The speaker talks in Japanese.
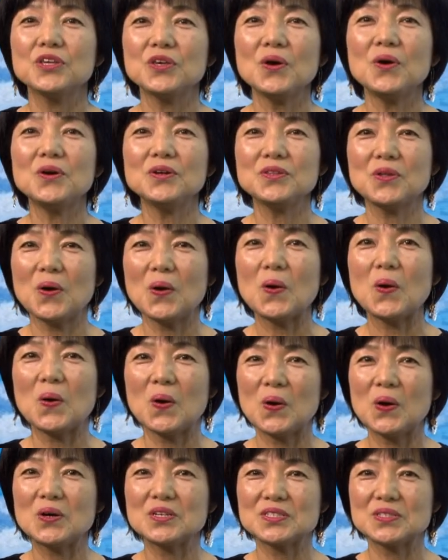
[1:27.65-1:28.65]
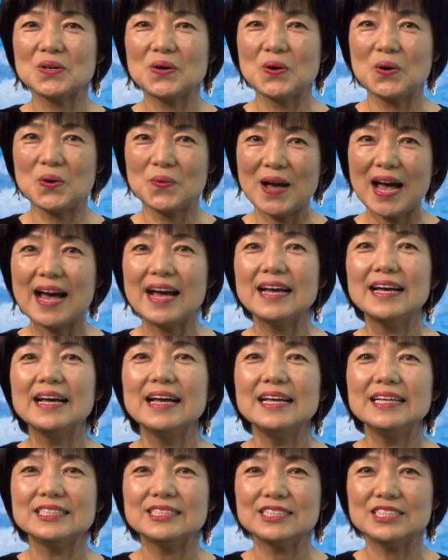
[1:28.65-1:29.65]
今日の放送は
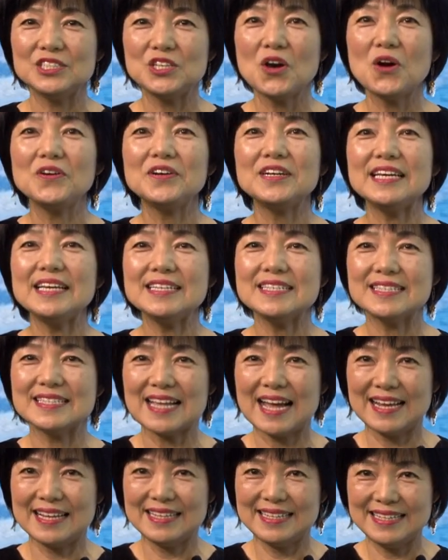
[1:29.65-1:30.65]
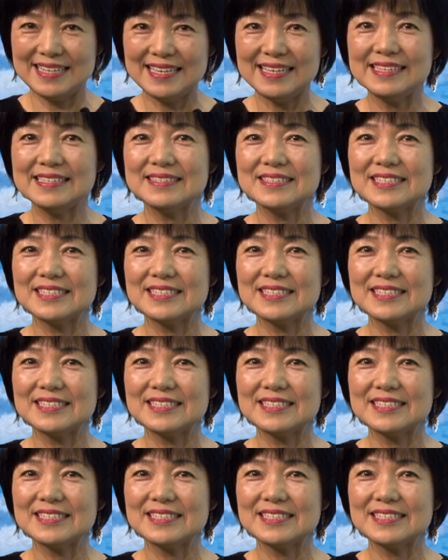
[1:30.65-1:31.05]
千代ふりんさんに